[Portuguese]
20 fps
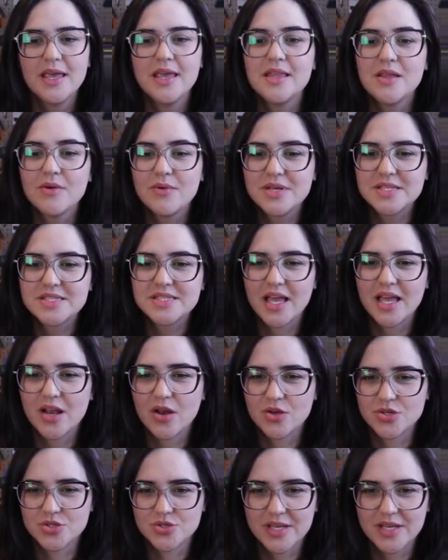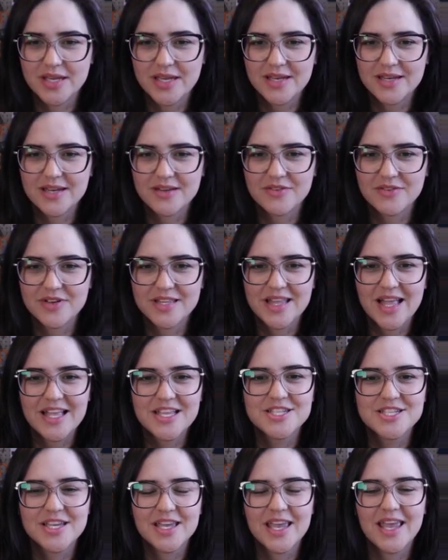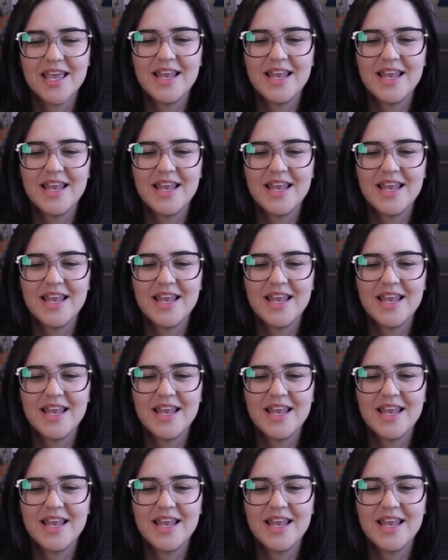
Então esse relógio aqui, na verdade,